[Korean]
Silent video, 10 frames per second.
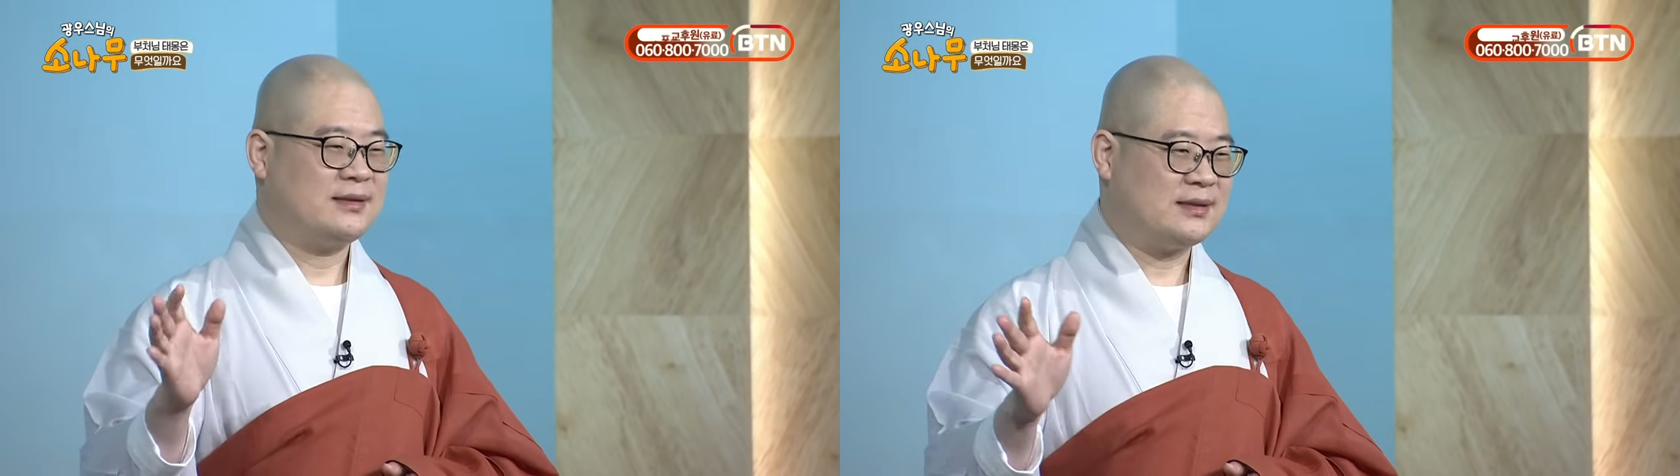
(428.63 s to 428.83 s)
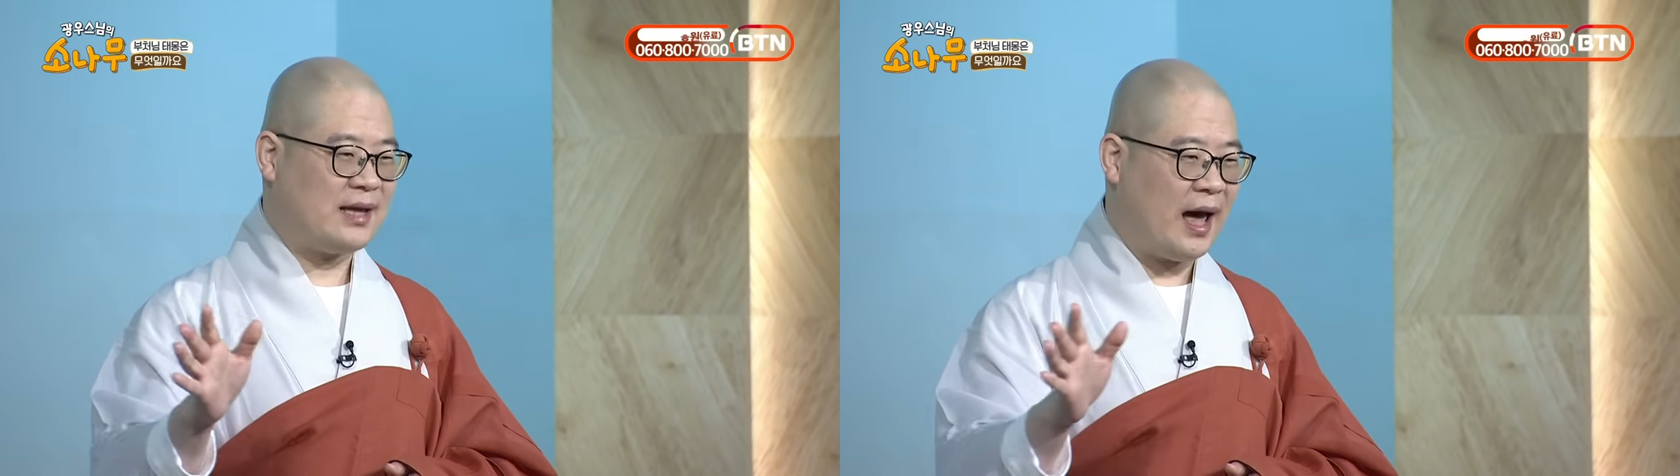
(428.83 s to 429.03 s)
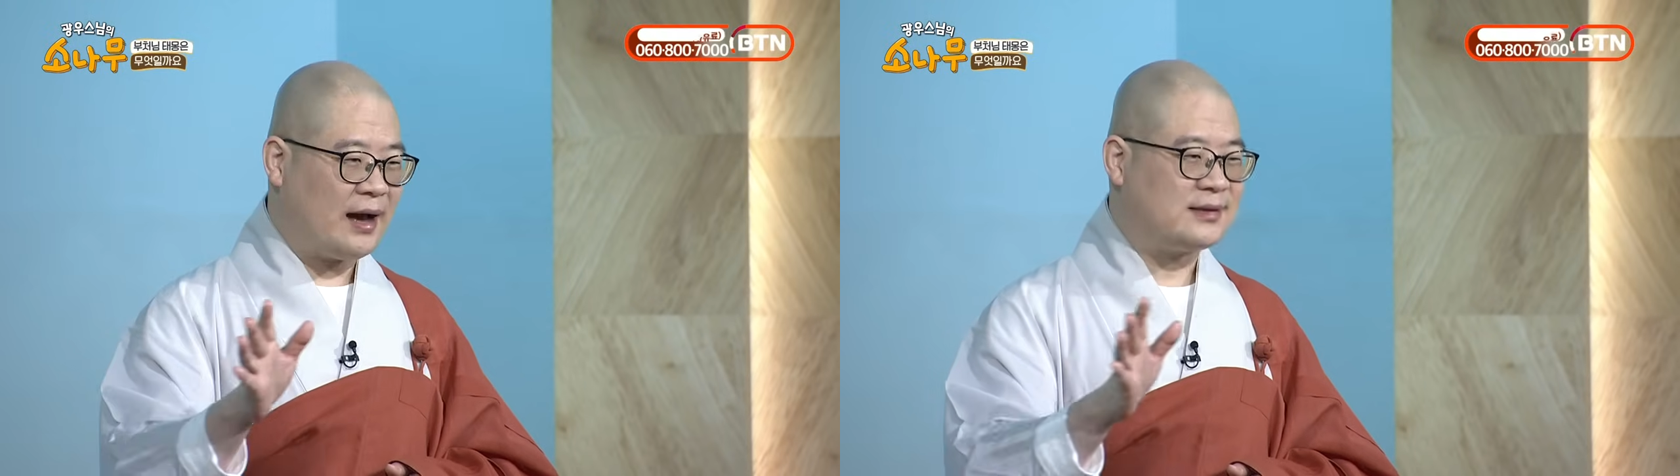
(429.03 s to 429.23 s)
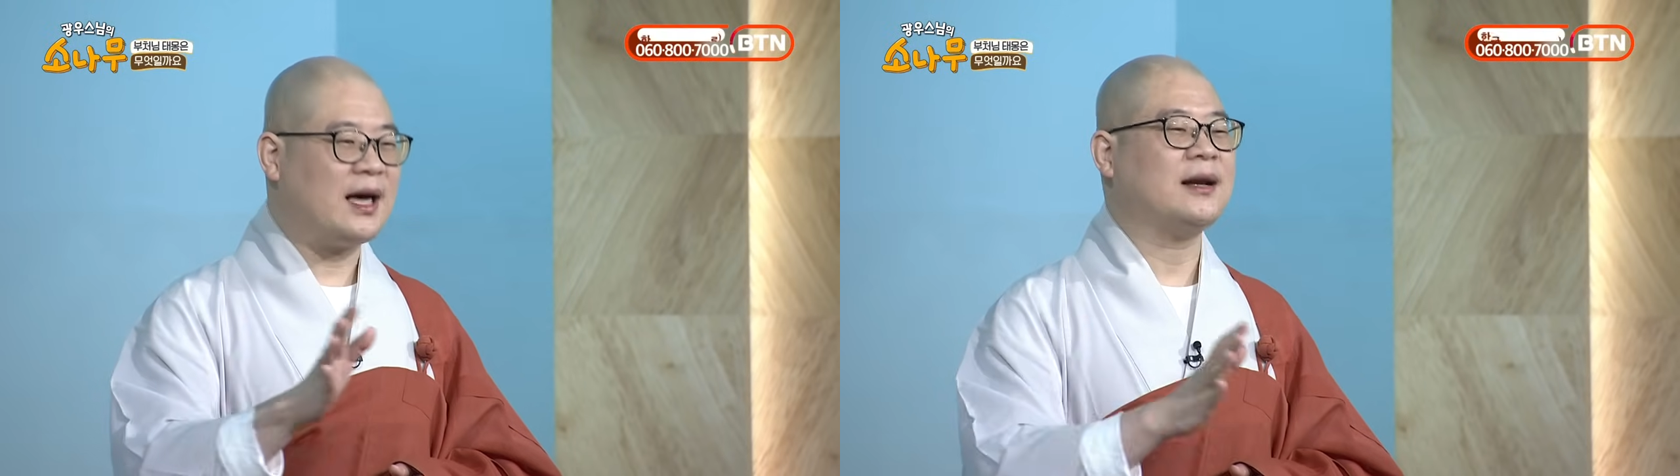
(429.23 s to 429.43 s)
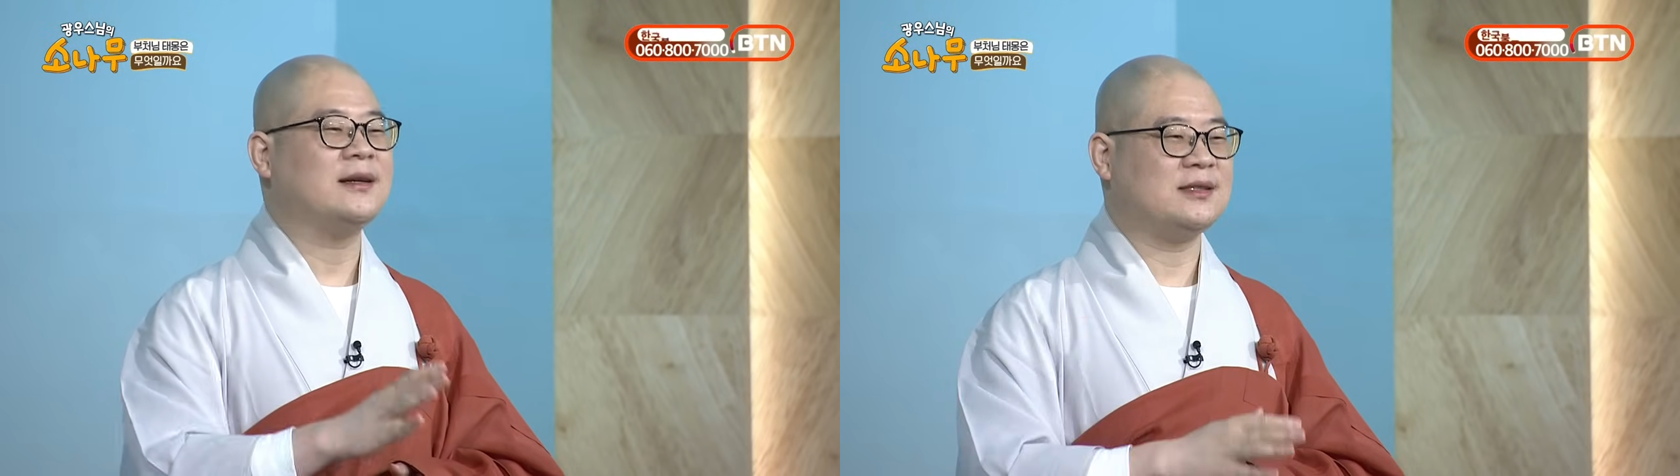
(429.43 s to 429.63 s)
싹
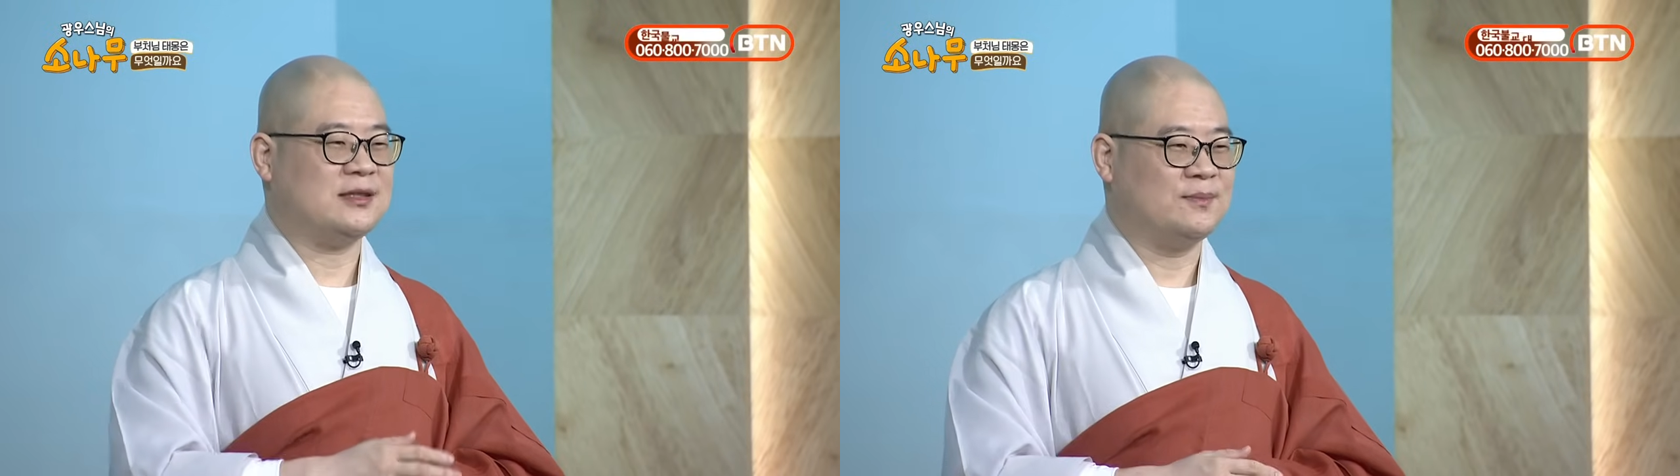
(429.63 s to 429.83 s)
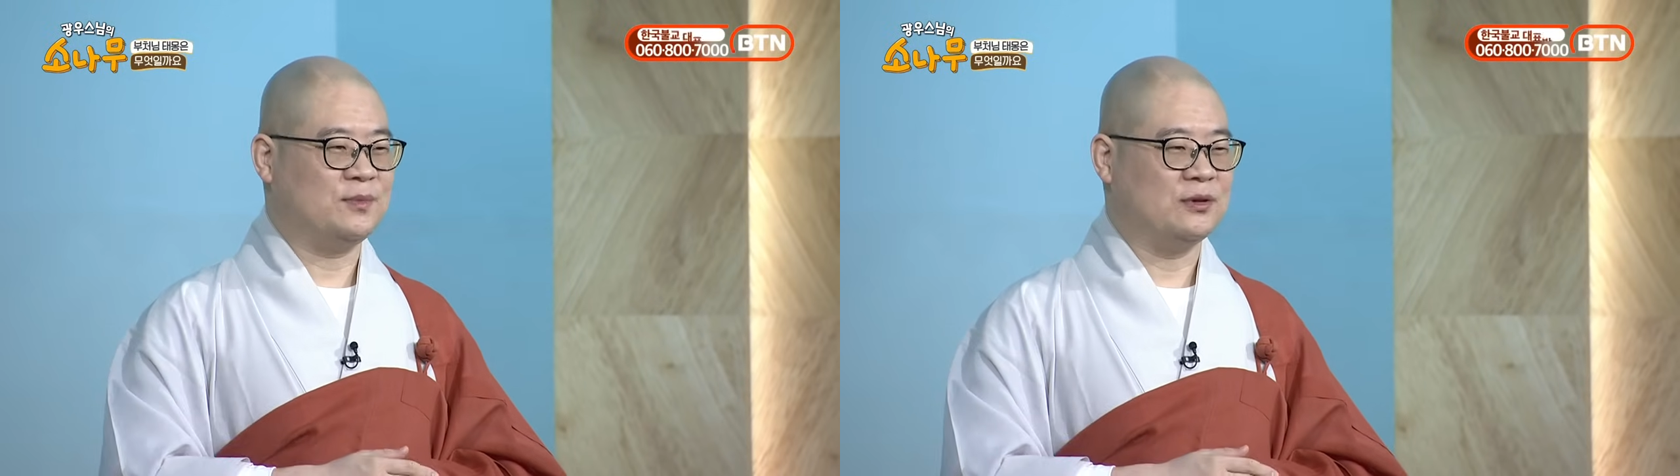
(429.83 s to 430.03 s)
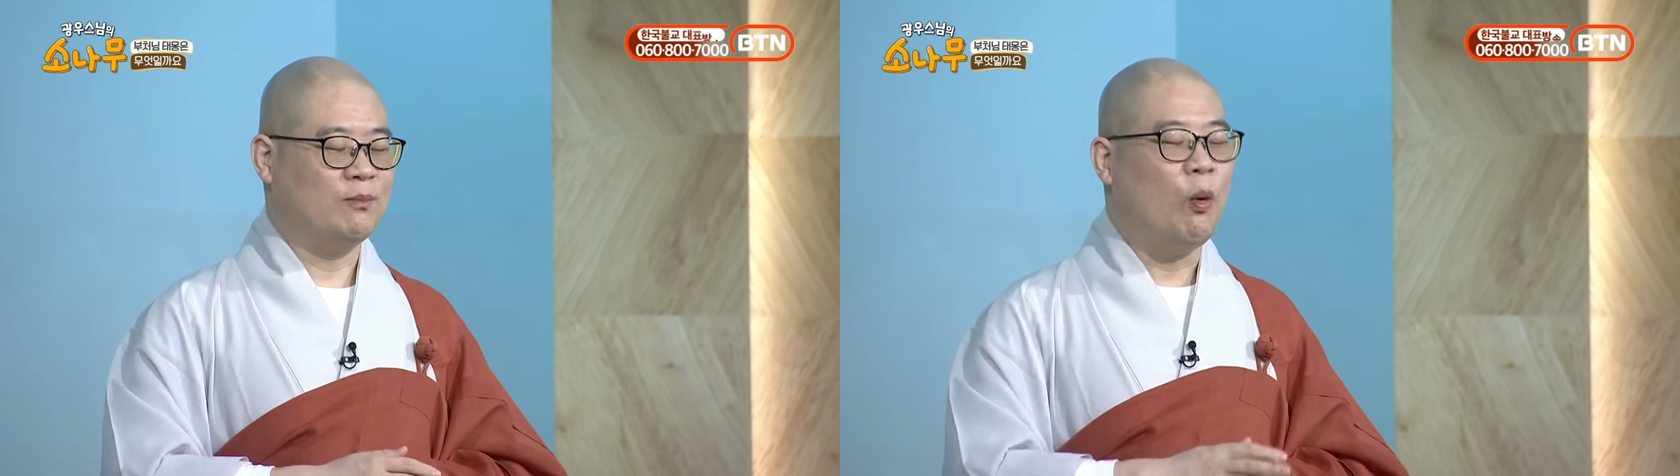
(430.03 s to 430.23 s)
사라지신 분,